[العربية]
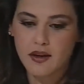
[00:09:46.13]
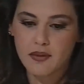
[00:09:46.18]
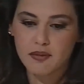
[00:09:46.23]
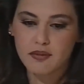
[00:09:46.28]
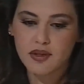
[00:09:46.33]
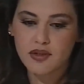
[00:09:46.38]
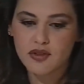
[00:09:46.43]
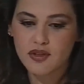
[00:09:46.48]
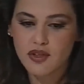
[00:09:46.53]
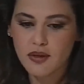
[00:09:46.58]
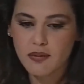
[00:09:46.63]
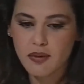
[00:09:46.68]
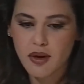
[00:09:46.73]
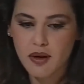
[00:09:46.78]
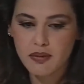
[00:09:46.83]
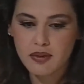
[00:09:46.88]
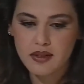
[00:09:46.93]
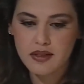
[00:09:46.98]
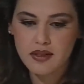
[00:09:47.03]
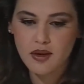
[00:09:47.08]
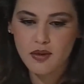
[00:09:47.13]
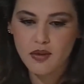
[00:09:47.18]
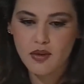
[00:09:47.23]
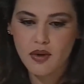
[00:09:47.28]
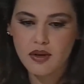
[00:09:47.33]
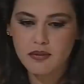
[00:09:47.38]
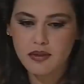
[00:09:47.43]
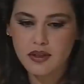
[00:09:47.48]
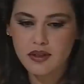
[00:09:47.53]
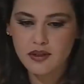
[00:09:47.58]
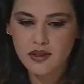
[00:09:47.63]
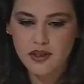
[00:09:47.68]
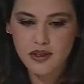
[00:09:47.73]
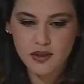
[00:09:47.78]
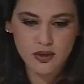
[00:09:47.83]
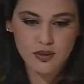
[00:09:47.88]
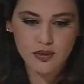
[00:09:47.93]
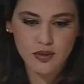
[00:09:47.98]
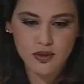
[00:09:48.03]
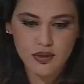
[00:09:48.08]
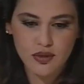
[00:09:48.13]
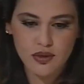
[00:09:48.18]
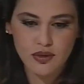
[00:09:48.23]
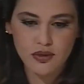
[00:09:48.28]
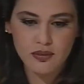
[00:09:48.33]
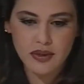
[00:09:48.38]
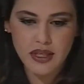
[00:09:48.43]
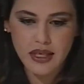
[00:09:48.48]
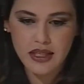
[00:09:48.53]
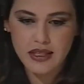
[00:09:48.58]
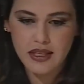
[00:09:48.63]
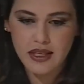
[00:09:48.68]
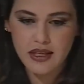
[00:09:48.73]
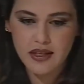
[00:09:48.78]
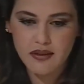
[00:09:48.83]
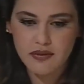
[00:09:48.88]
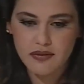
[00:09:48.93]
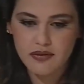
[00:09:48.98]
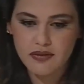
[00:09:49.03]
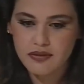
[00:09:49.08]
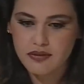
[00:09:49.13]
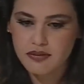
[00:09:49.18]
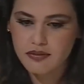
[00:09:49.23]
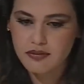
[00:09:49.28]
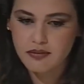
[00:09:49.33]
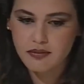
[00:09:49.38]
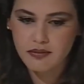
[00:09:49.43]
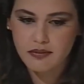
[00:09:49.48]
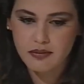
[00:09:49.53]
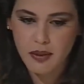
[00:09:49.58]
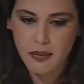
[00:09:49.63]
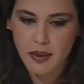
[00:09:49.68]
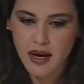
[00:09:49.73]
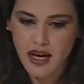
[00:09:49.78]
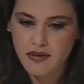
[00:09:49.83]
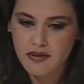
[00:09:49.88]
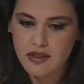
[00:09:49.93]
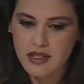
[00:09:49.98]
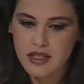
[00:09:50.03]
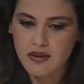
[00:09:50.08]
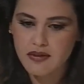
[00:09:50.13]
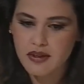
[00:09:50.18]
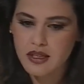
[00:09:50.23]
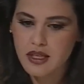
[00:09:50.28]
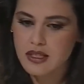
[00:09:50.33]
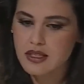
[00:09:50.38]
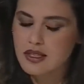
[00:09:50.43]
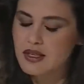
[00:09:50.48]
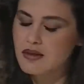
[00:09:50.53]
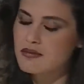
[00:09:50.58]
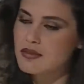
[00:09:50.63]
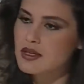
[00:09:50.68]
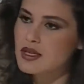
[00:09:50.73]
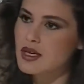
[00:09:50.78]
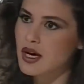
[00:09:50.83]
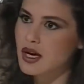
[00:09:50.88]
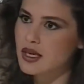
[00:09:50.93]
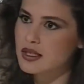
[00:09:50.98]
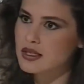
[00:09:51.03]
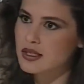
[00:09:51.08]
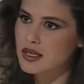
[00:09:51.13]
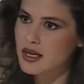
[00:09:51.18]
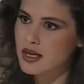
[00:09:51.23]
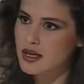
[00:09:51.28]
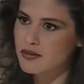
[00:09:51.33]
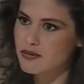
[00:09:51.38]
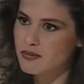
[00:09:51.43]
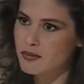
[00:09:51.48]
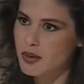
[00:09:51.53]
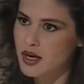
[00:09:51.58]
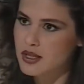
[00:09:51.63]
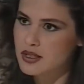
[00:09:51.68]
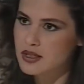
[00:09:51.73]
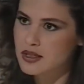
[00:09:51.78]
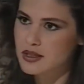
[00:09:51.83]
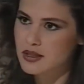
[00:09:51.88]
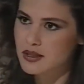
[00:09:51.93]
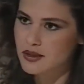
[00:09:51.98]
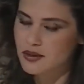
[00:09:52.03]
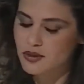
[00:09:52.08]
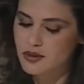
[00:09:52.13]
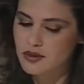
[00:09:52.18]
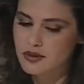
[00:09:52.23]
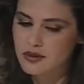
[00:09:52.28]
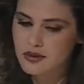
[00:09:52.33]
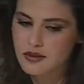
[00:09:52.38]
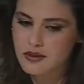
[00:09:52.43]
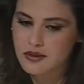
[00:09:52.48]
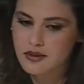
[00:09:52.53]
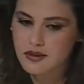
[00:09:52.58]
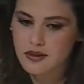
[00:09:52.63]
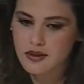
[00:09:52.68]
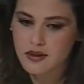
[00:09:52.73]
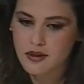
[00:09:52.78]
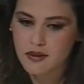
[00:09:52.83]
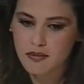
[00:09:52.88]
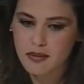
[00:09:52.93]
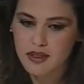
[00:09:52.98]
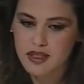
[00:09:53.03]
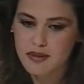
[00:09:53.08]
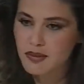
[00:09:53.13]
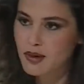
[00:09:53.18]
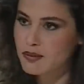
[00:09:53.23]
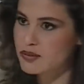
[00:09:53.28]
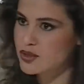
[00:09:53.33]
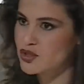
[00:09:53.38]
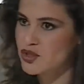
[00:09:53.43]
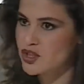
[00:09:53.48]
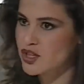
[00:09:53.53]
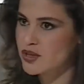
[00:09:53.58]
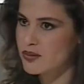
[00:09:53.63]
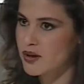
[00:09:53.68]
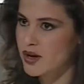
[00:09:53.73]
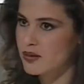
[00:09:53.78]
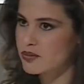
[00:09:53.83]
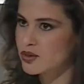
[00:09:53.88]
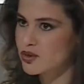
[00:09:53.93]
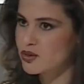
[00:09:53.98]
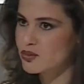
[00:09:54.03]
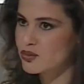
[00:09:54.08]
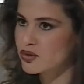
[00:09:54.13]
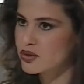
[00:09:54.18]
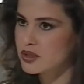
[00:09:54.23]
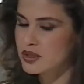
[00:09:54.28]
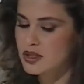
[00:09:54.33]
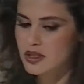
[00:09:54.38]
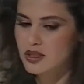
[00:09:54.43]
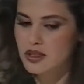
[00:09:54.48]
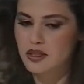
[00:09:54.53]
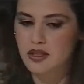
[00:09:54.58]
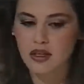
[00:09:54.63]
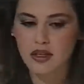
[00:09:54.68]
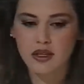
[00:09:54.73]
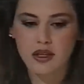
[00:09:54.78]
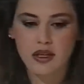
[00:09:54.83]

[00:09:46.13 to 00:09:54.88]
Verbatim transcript: نتشابه بتصور بكتير امور وبنختلف ما بعرف اذا فينا نسميها اختلاف بحد ذاته بس ما بنتشابه بامور تانية